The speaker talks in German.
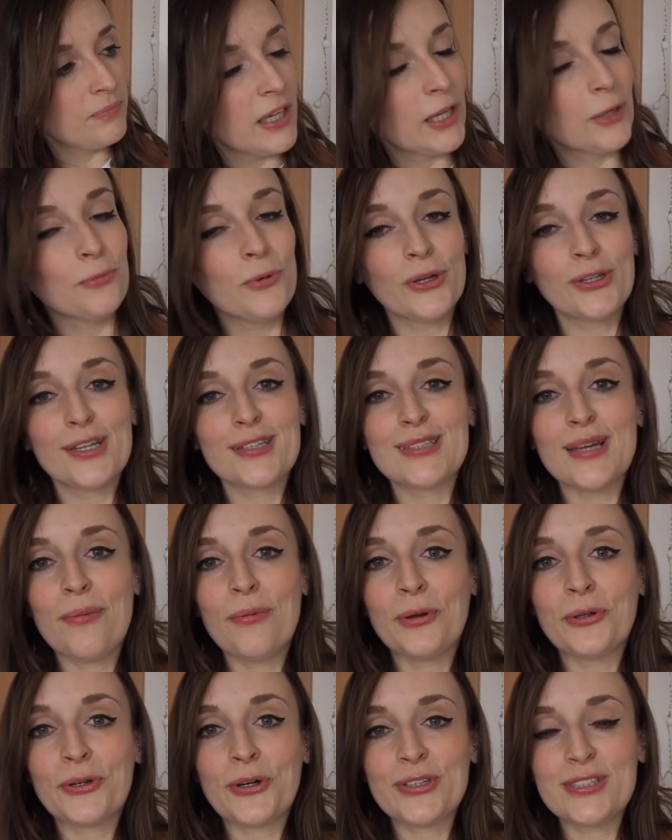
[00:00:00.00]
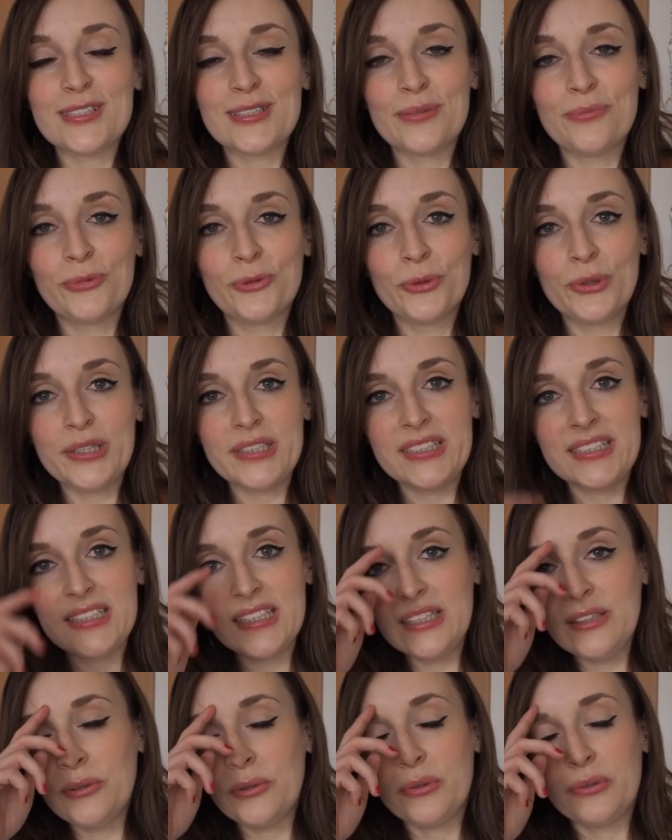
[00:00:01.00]
ich möchte es aber trotzdem
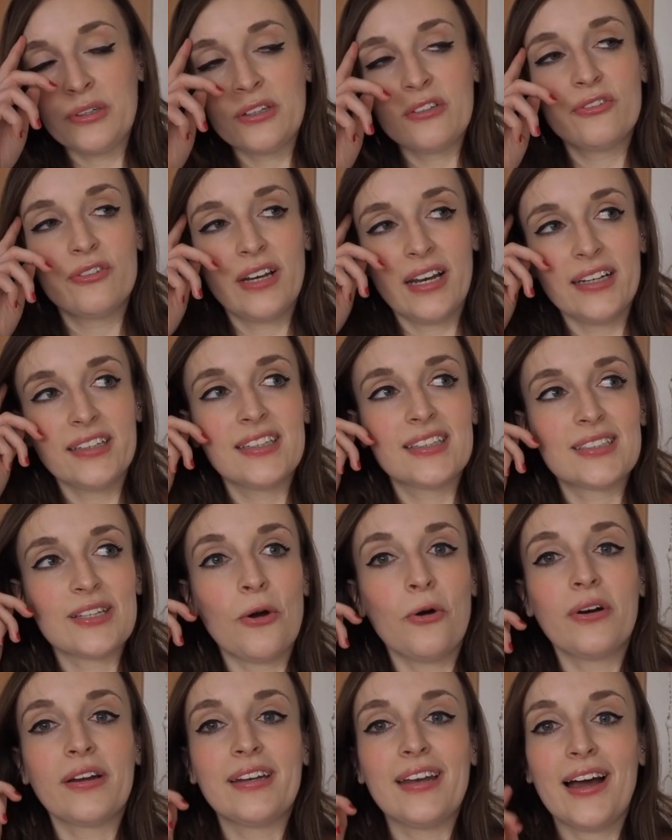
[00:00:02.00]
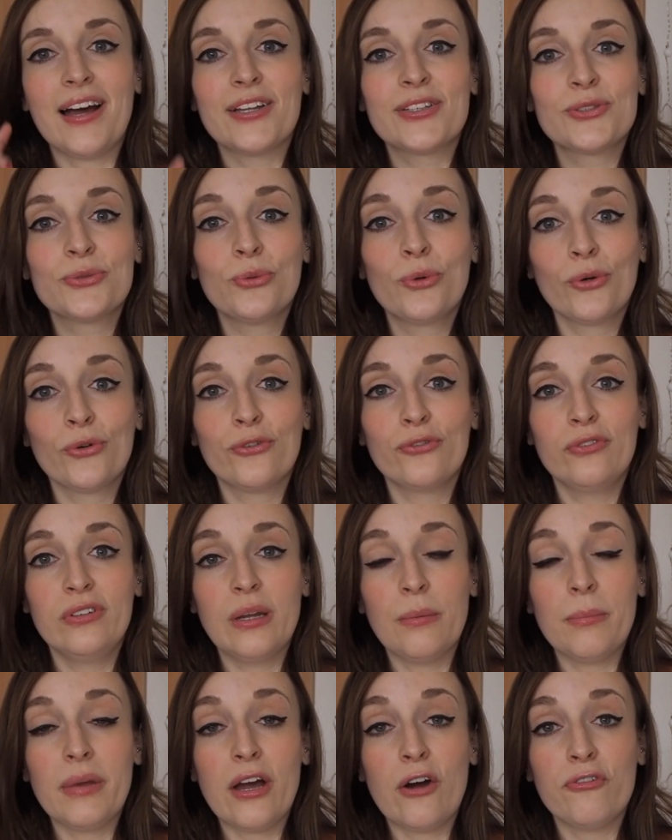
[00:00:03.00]
durchziehen und vielleicht jetzt auch in naher Zukunft
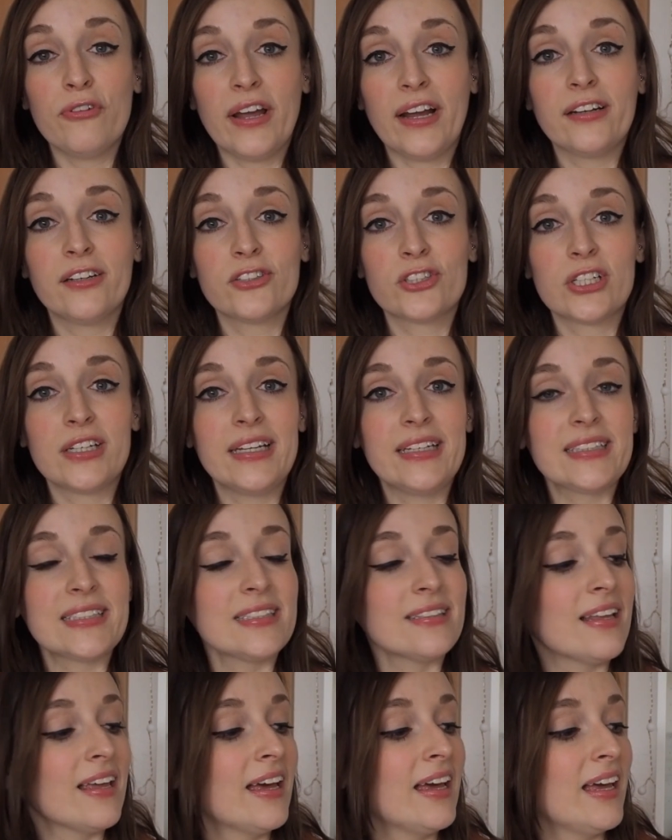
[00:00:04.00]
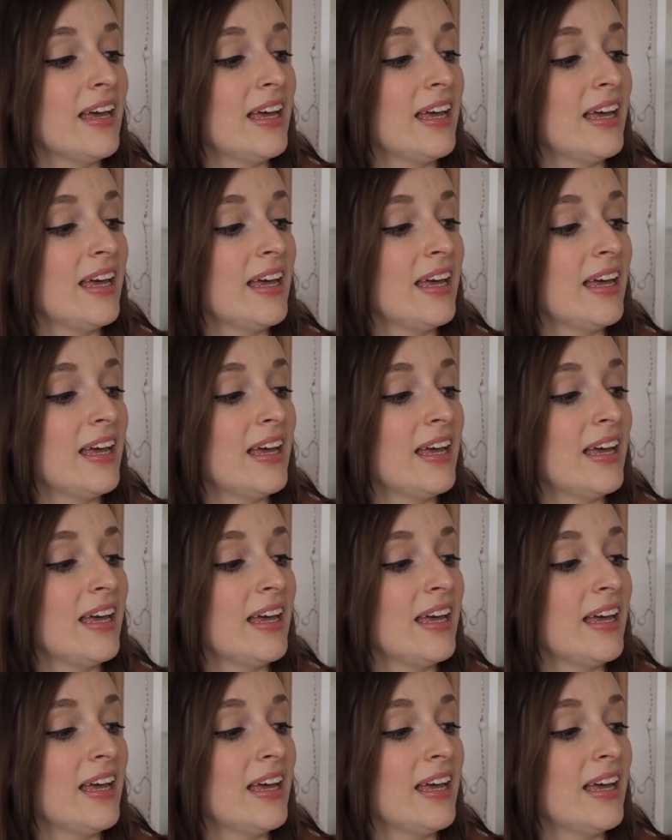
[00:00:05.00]
wieder mehr auf Englisch lesen,